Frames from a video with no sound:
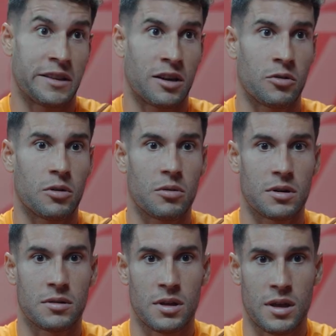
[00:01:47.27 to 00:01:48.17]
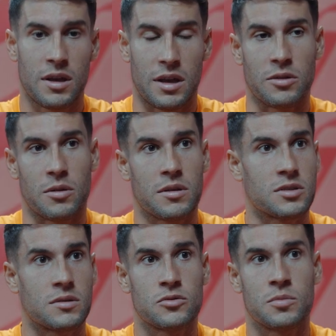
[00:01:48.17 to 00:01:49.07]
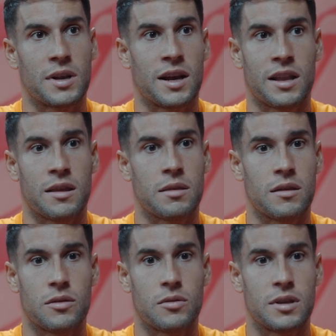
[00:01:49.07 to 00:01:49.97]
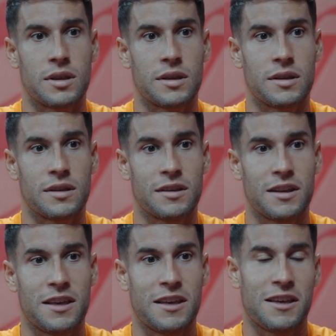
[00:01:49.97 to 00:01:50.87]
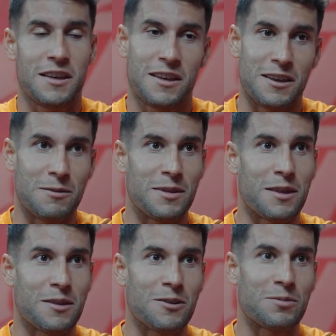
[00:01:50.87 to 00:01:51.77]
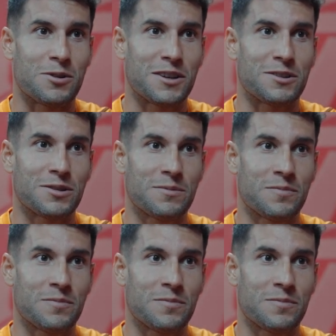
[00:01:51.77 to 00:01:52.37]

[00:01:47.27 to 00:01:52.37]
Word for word: terreno de juego. Entonces, súper agradecido y, bendecido por ellos.